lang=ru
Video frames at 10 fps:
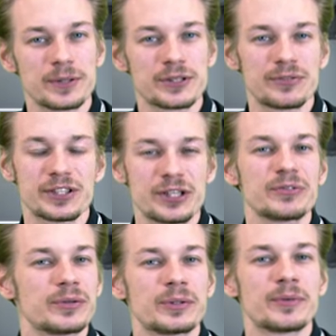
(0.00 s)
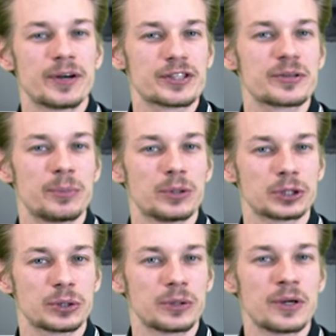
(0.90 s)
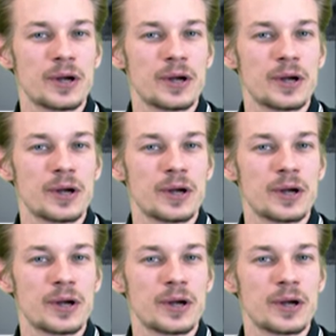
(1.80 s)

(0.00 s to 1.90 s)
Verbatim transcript: быть эффективным и добиваться большего.